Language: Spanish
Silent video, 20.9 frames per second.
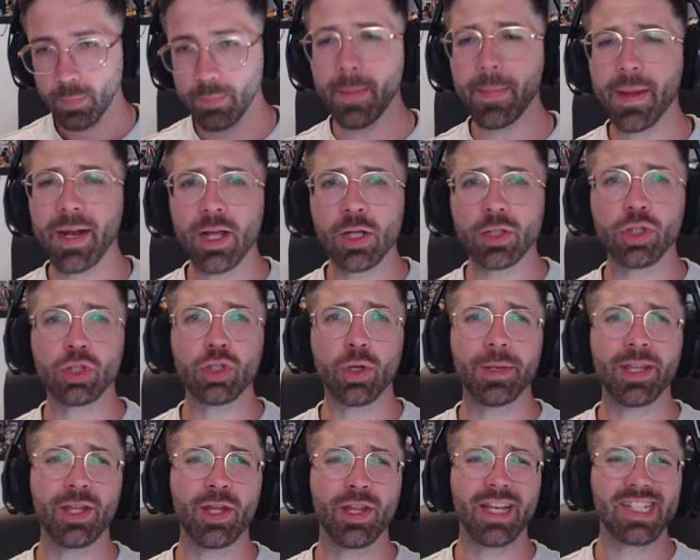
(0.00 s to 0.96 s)
Bienvenidos a otro
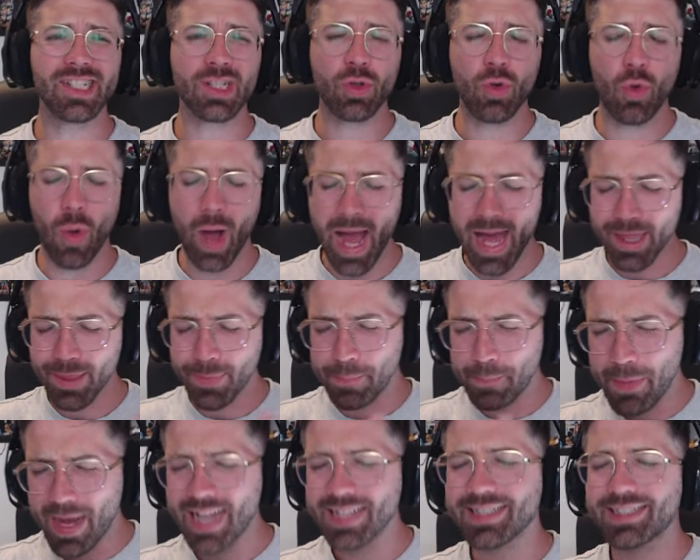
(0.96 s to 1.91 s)
vídeo de
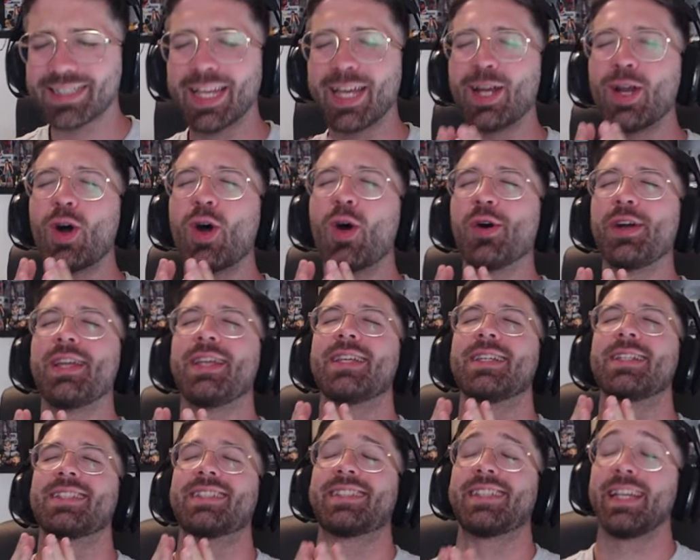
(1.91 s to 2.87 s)
Buster Hoy
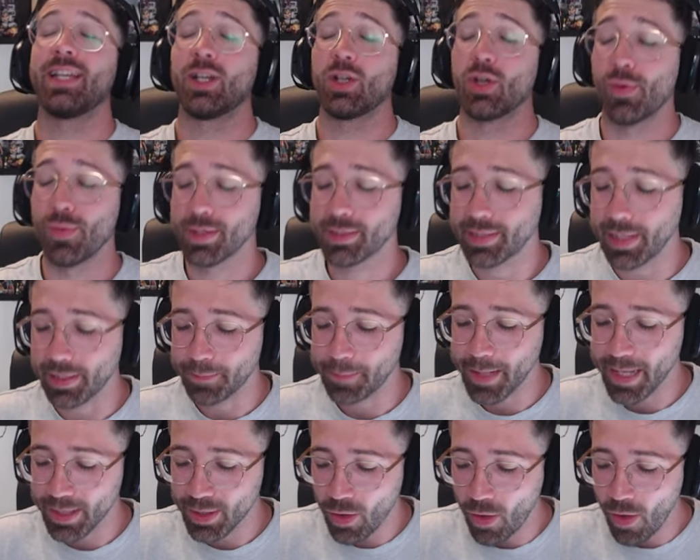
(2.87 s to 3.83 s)
sí, como estás
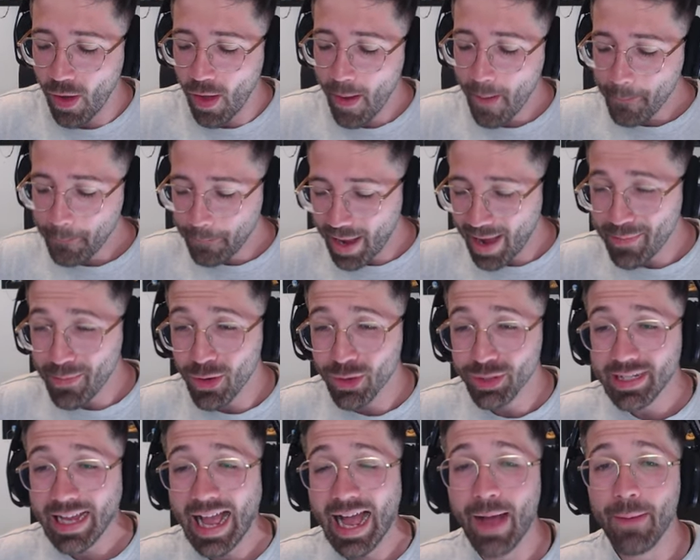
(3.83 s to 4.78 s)
viendo,
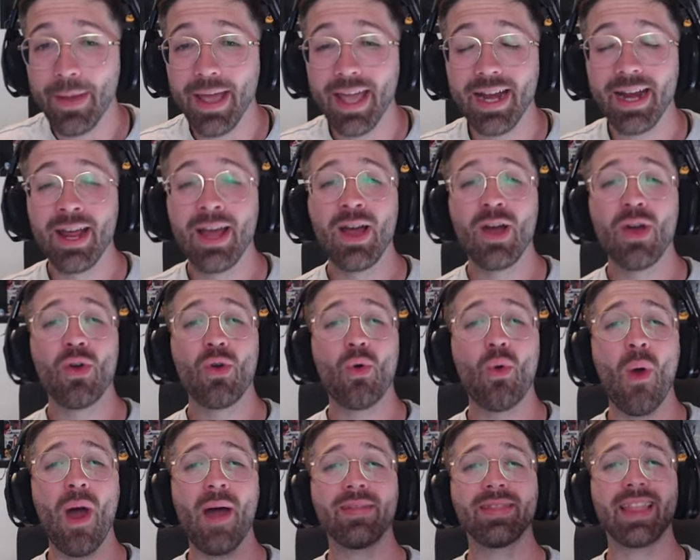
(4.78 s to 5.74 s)
vamos a ver
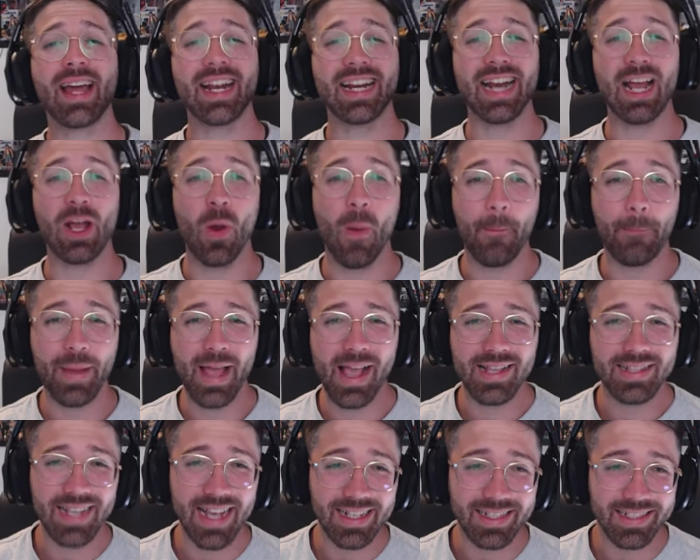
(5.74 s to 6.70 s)
cuántas
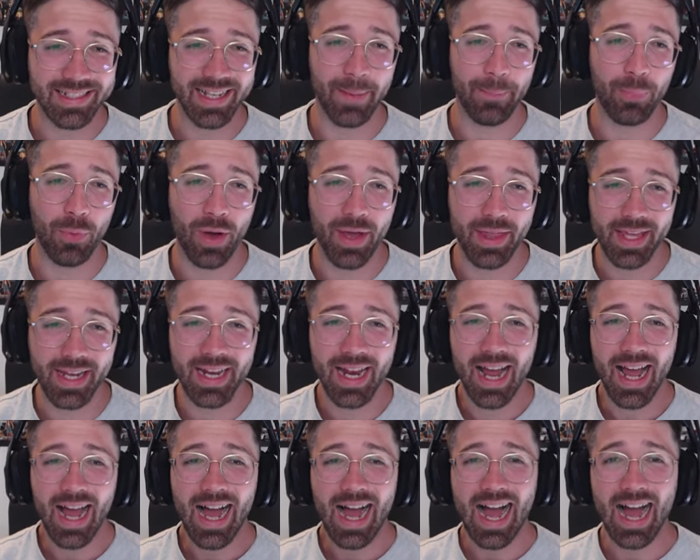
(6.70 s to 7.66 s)
recompensas se
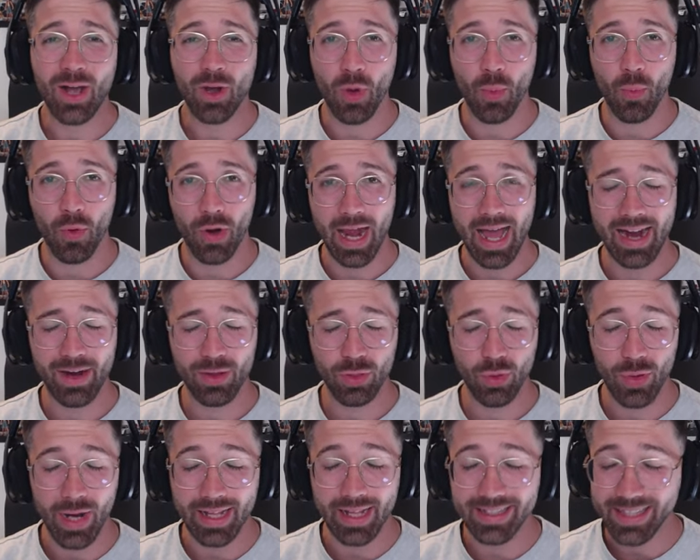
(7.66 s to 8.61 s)
pueden acumular
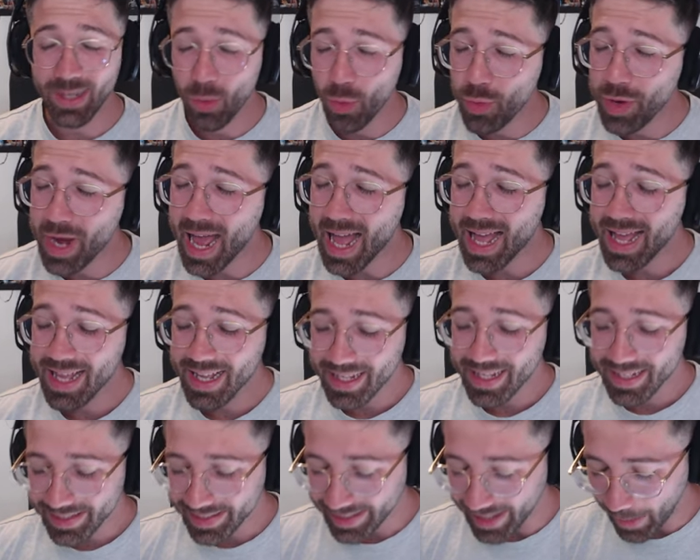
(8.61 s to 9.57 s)
durante una
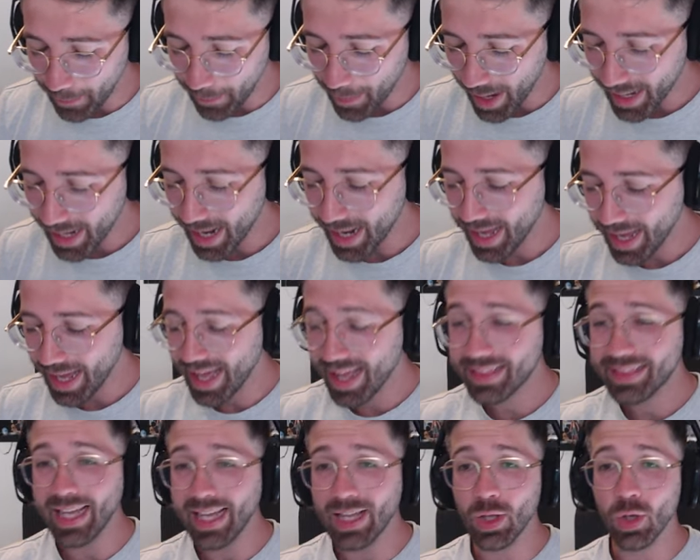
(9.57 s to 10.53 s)
semana. He
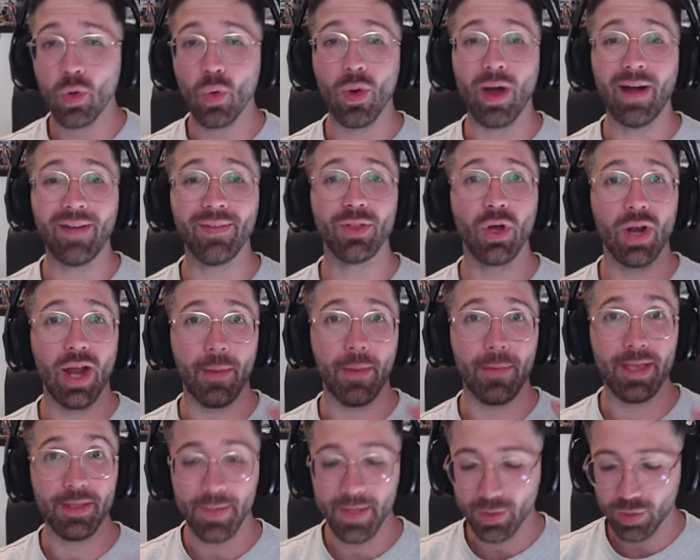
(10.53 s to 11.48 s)
estado jugando, lo
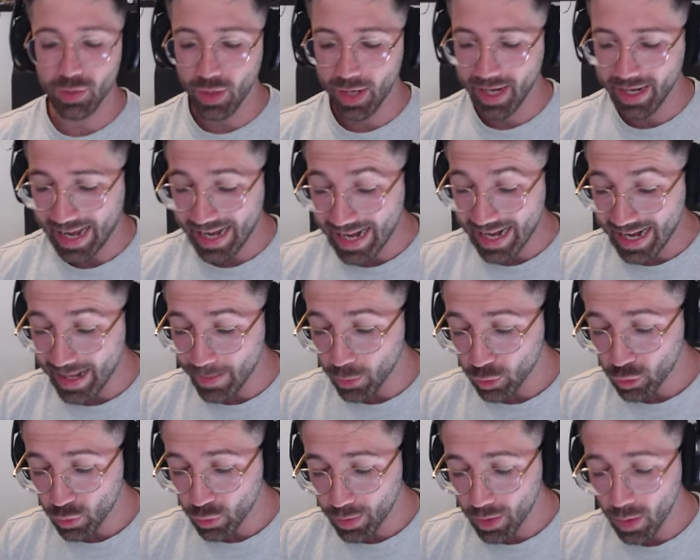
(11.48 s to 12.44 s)
habéis visto en el canal,
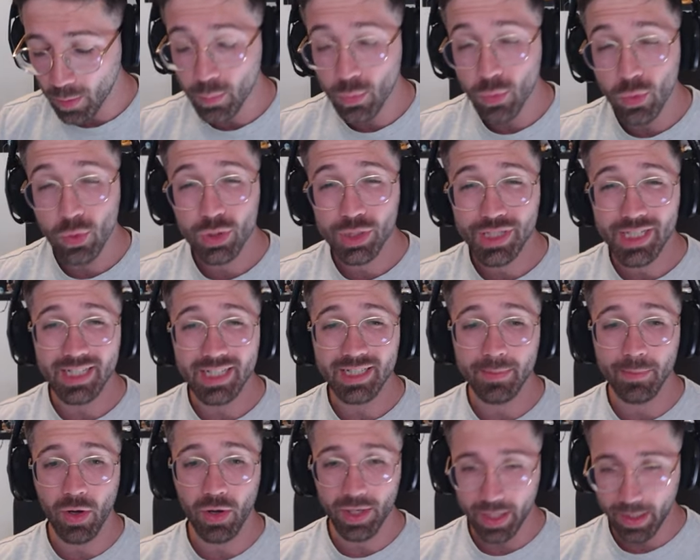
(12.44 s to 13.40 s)
hemos subido
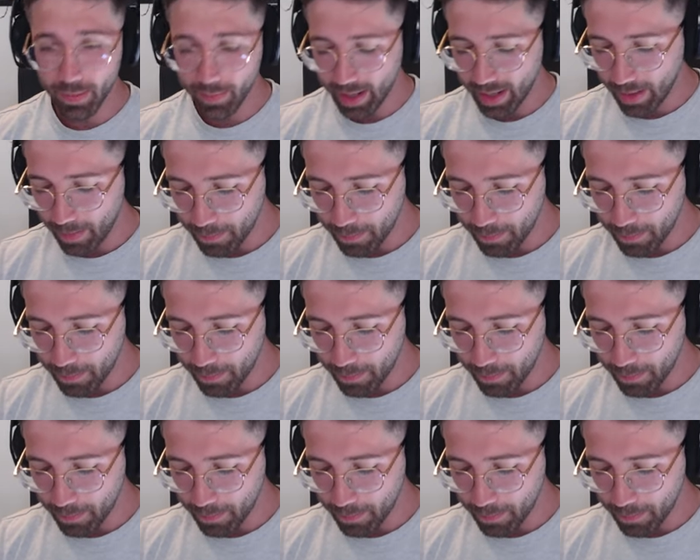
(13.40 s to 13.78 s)
muchísimos niveles